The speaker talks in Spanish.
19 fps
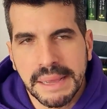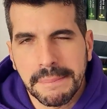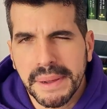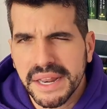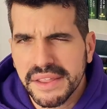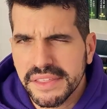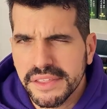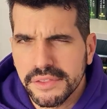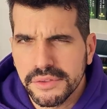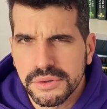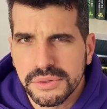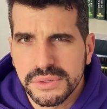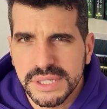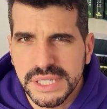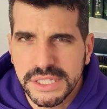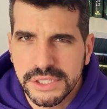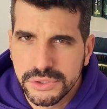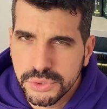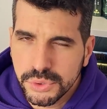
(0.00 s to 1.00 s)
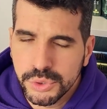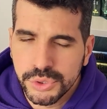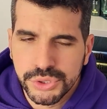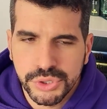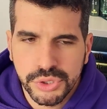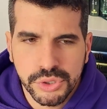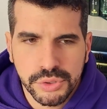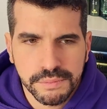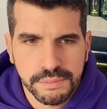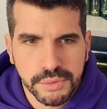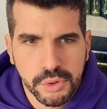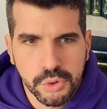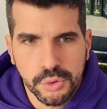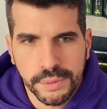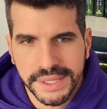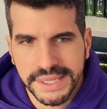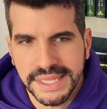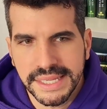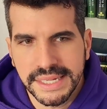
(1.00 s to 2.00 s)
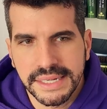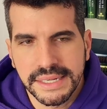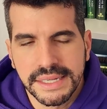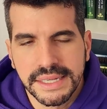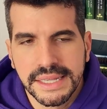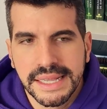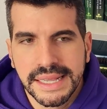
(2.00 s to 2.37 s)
parecido insulso, juvenil,